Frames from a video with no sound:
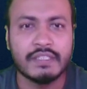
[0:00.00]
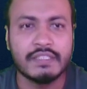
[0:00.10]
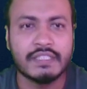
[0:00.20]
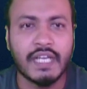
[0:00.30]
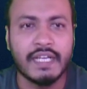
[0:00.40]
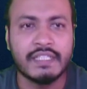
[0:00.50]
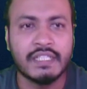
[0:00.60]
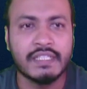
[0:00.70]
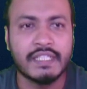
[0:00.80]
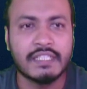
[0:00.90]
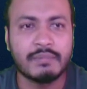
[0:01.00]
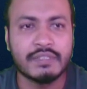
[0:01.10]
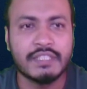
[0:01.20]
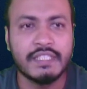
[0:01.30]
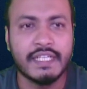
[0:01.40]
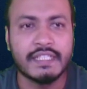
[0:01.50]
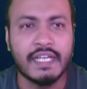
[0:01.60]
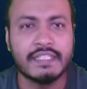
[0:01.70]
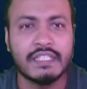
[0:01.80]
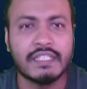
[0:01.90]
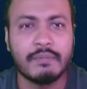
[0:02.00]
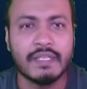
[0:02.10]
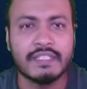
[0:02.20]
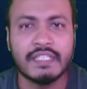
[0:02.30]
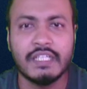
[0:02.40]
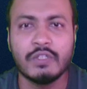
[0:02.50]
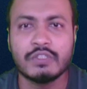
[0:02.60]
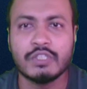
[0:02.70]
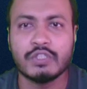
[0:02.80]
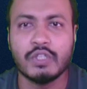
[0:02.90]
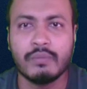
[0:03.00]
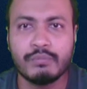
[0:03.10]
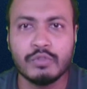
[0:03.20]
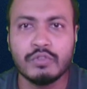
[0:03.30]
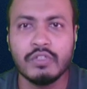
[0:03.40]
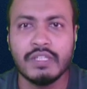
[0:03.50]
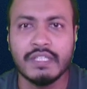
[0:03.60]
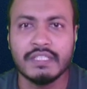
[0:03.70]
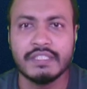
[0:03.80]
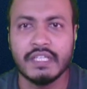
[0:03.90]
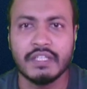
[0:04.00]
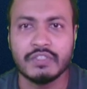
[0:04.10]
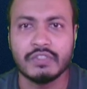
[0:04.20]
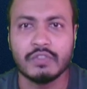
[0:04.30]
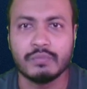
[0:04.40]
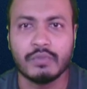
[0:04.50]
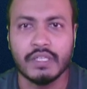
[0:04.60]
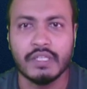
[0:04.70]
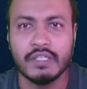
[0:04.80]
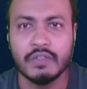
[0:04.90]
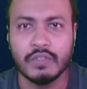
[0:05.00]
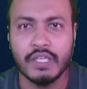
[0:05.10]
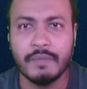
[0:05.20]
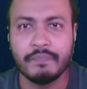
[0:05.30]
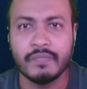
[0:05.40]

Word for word: যে টাইটেলটা দেখতে পাচ্ছি এই টাইটেলটা বেসিক্যালি হচ্ছে সম্পূর্ণ লিড জেনারেশনের উপরে ওকে